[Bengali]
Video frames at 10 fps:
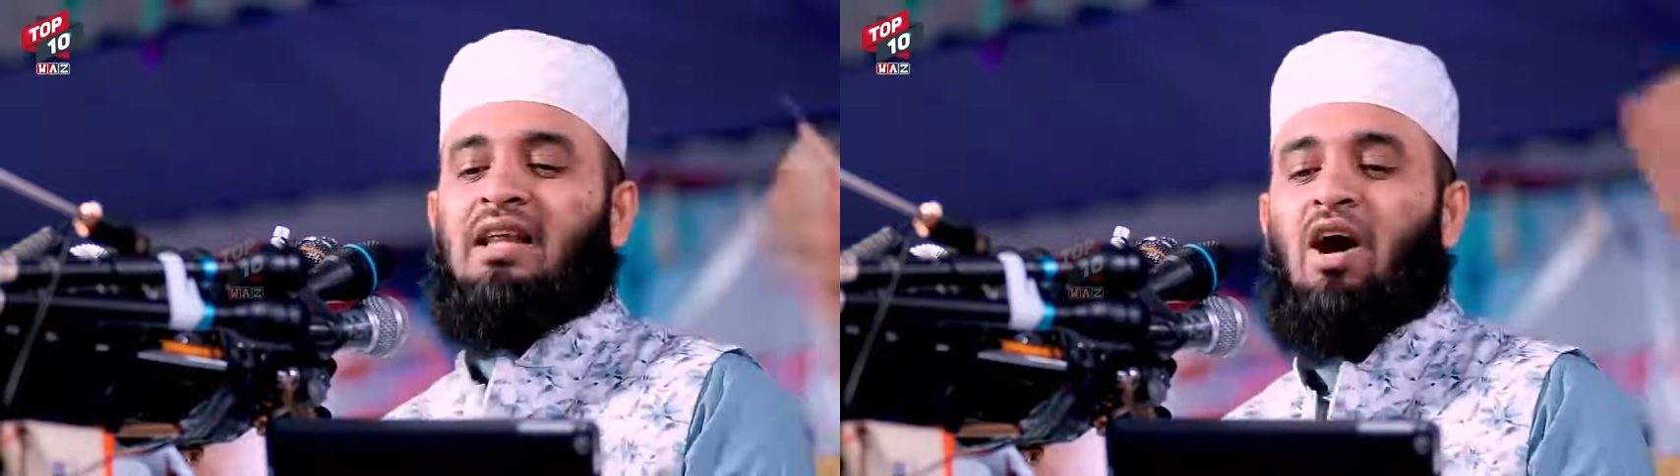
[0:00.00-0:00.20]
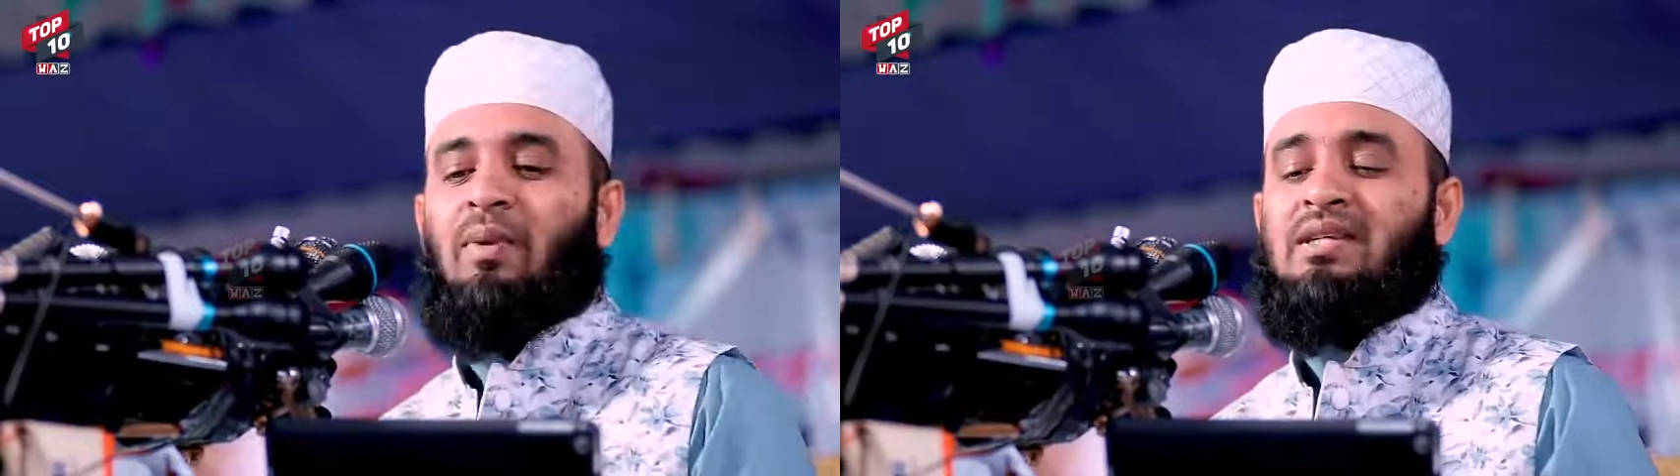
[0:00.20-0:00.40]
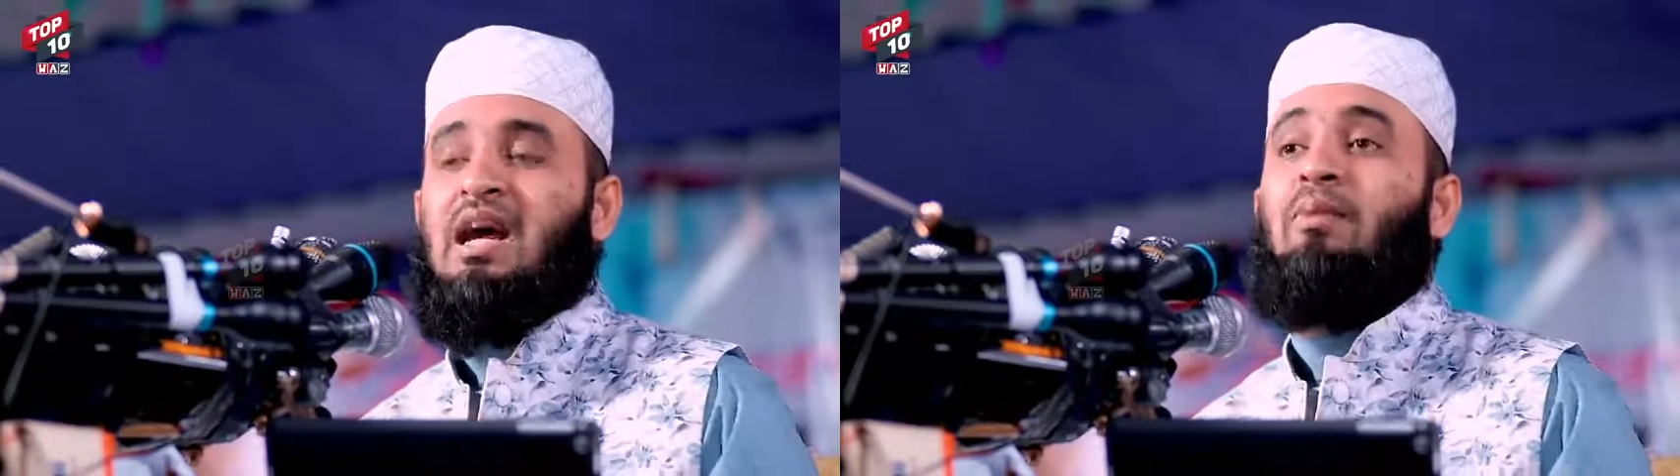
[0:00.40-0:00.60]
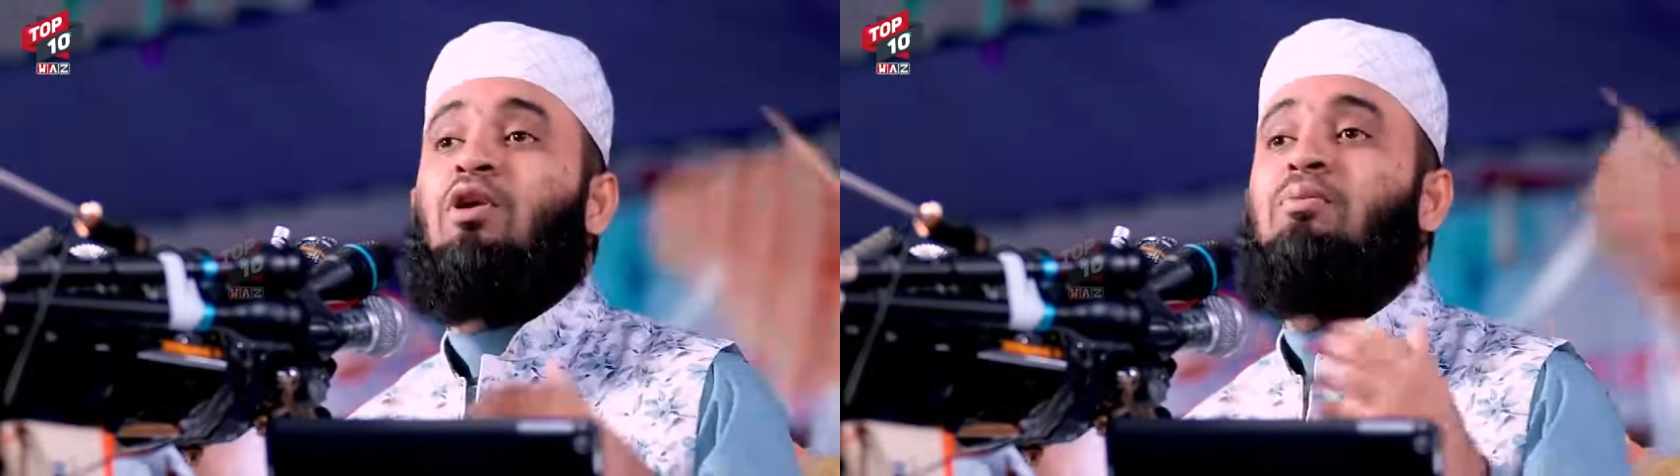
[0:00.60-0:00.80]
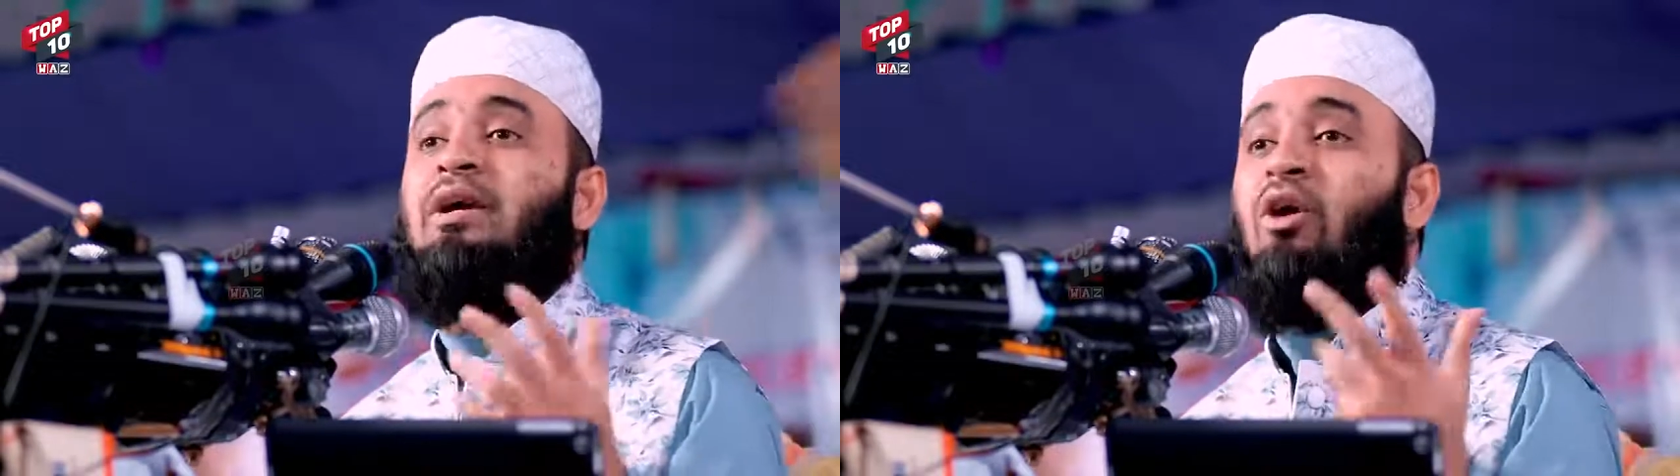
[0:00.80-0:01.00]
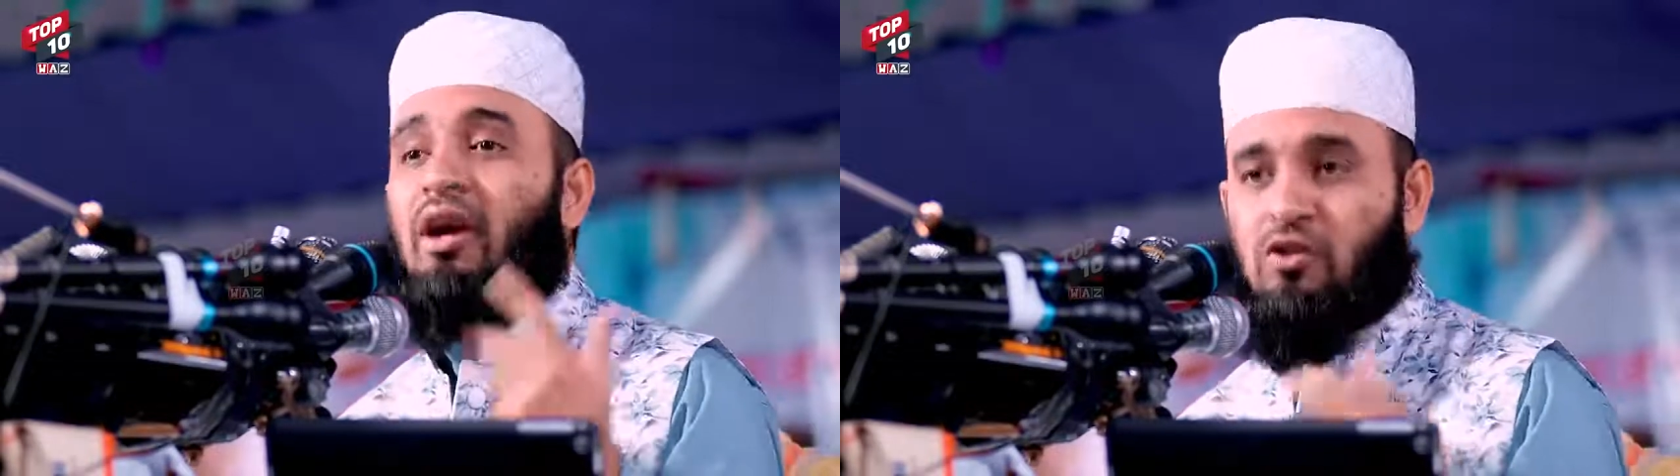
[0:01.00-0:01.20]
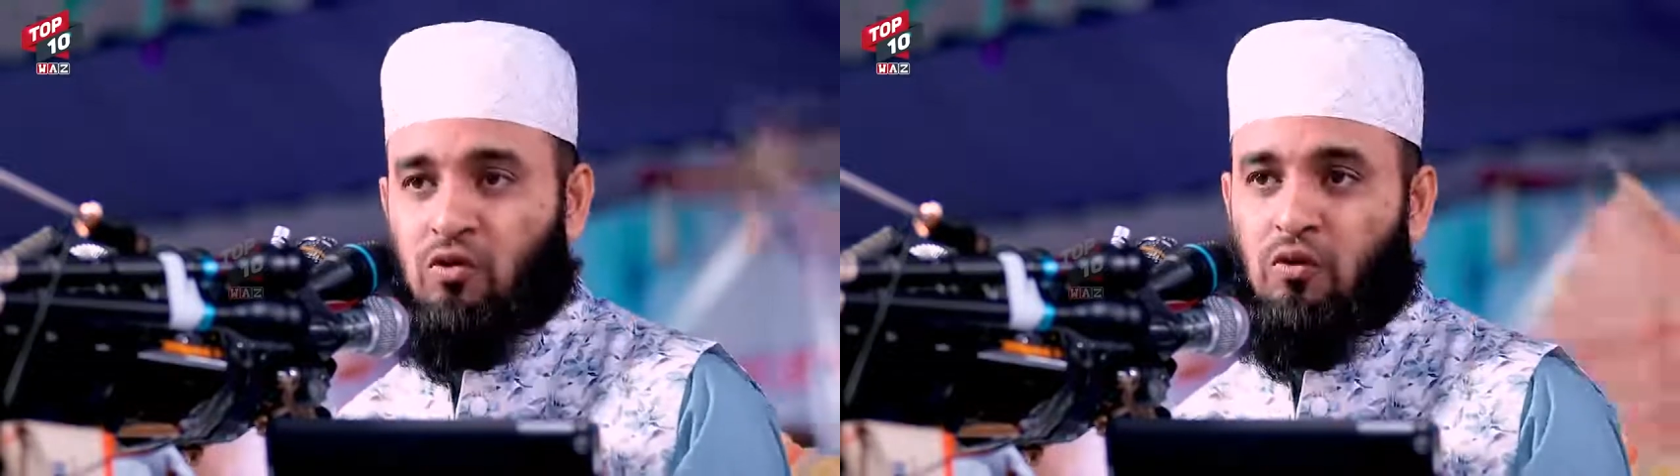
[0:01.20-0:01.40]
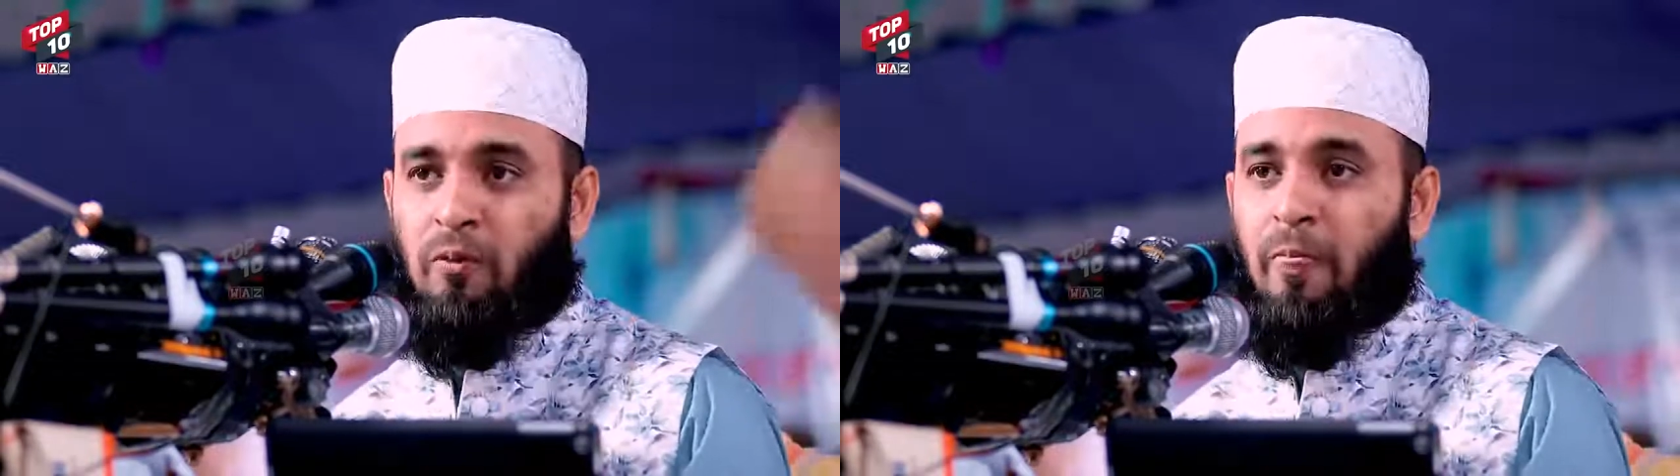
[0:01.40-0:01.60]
দিতে হবে স্বাবলম্বী করার জন্য